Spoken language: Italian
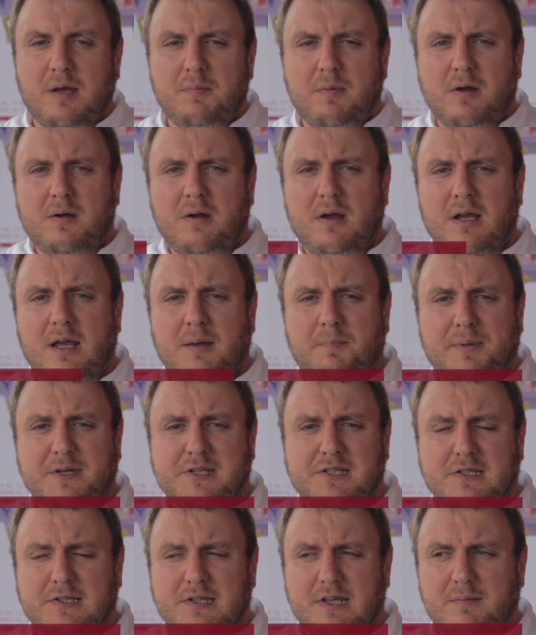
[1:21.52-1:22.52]
che, abbiamo, che
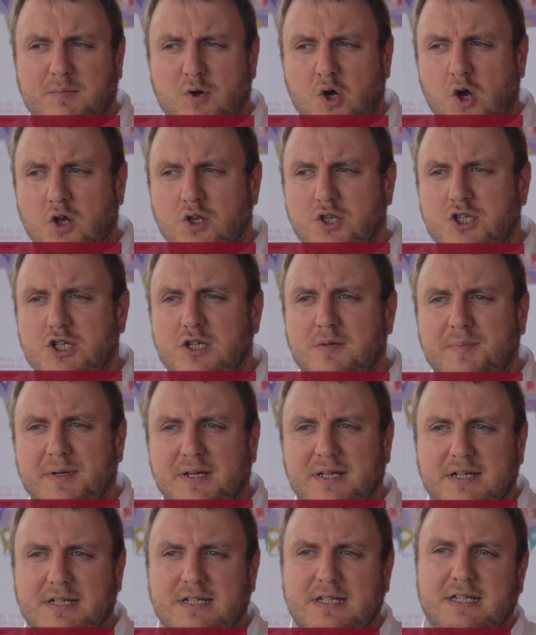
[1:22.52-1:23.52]
presenteremo oggi
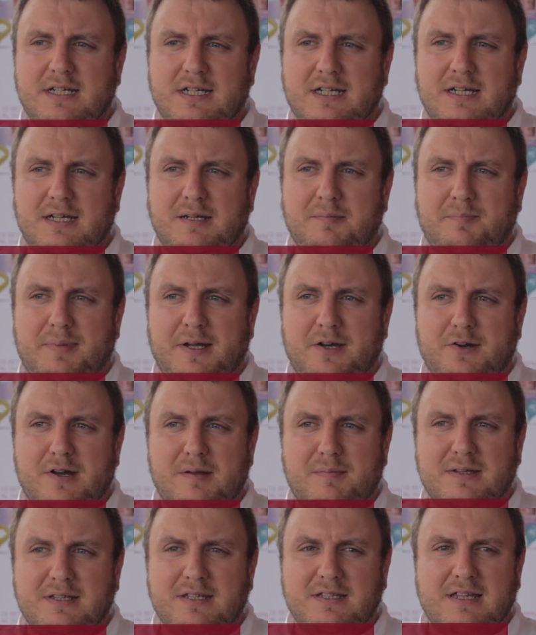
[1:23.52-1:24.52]
per eh,
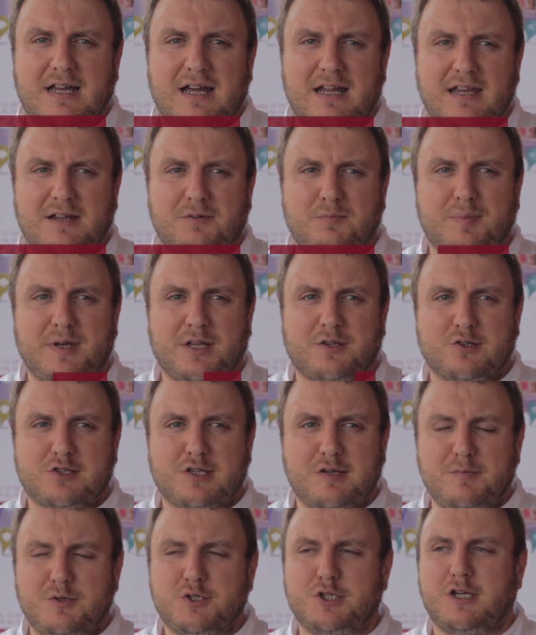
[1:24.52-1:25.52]
Panorama d'Italia è un piatto
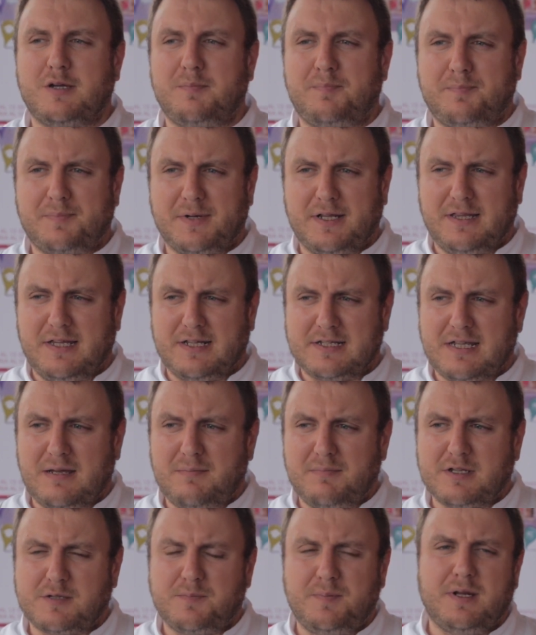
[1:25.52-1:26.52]
semplice che prende
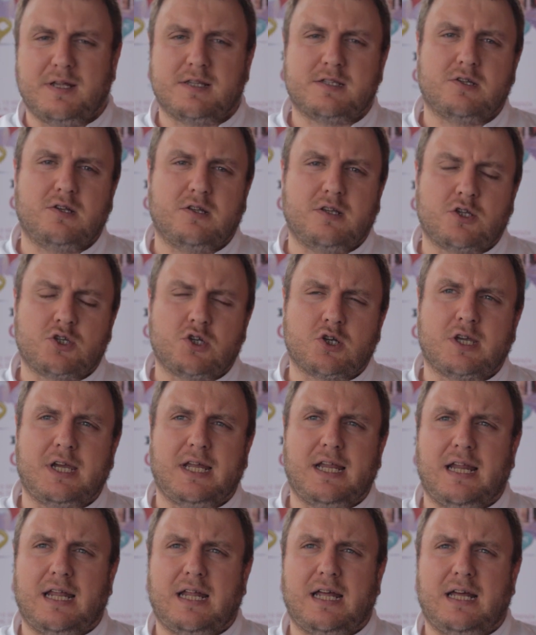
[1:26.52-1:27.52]
sempre ispirazione da ciò
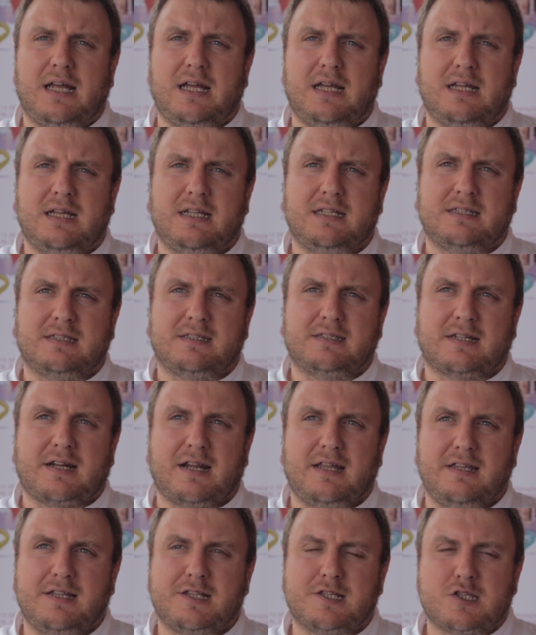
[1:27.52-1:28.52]
che è la
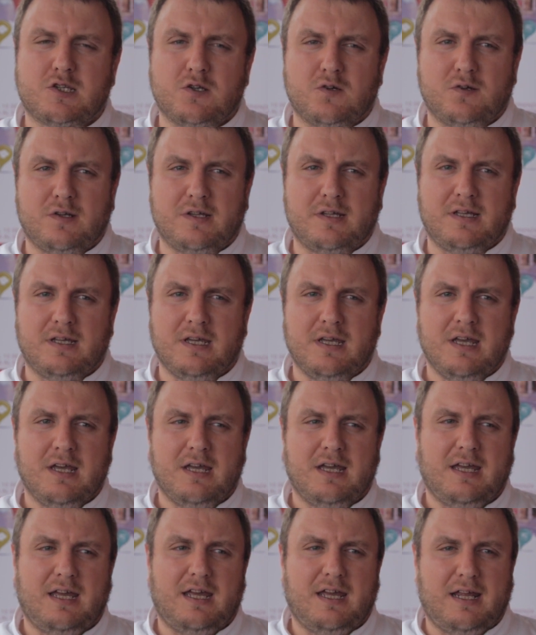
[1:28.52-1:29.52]
tradizione
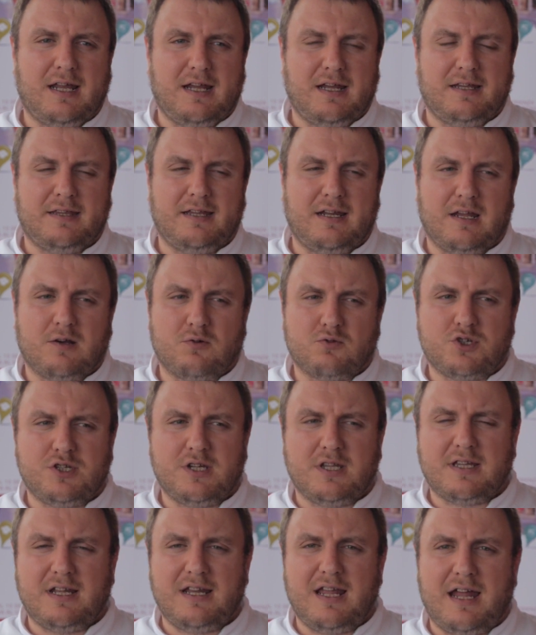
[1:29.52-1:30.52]
eh, della
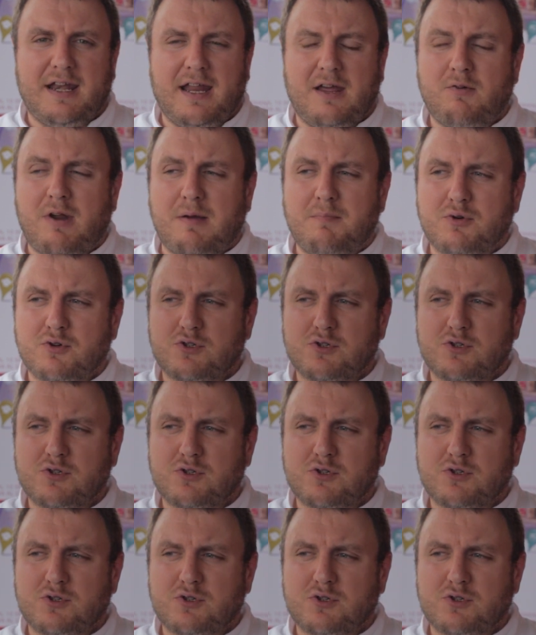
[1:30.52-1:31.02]
cucina italiana, è una